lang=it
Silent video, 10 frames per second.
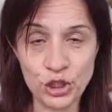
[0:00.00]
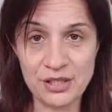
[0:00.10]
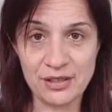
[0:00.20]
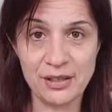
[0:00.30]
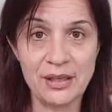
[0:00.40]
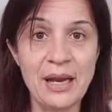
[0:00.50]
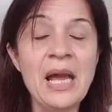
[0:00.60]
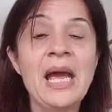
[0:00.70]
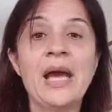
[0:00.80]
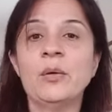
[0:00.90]
gestire
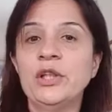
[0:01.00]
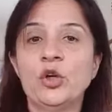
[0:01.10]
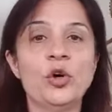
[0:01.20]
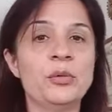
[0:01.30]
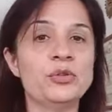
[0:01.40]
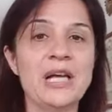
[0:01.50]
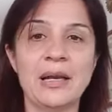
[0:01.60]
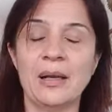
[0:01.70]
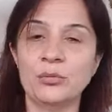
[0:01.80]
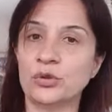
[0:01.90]
e quindi come
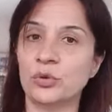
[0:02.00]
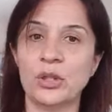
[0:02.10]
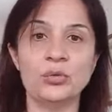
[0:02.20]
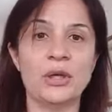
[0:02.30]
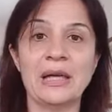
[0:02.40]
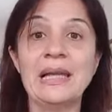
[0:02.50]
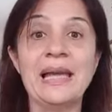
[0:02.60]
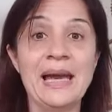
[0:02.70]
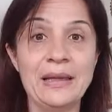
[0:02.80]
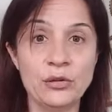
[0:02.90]
usare la muscolatura che gli
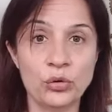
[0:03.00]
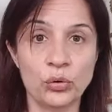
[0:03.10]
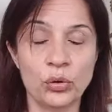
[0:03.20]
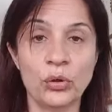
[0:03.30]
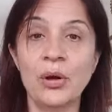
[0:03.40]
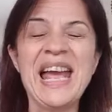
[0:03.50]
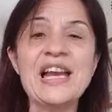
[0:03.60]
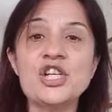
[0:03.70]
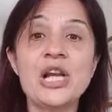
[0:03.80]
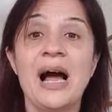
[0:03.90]
è intorno
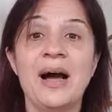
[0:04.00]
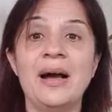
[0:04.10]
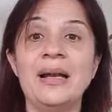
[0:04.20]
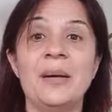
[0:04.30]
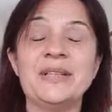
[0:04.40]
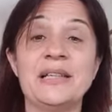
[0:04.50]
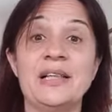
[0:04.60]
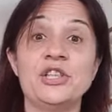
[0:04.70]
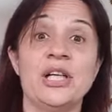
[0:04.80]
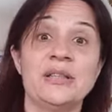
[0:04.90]
e già la metà
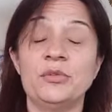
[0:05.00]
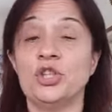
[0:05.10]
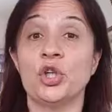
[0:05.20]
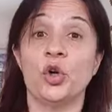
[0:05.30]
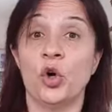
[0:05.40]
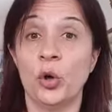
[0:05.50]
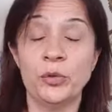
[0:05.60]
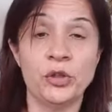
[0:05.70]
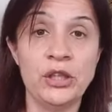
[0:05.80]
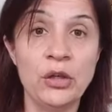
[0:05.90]
della gente mi dice oh
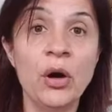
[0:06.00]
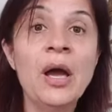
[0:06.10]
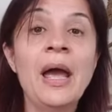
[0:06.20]
mio dio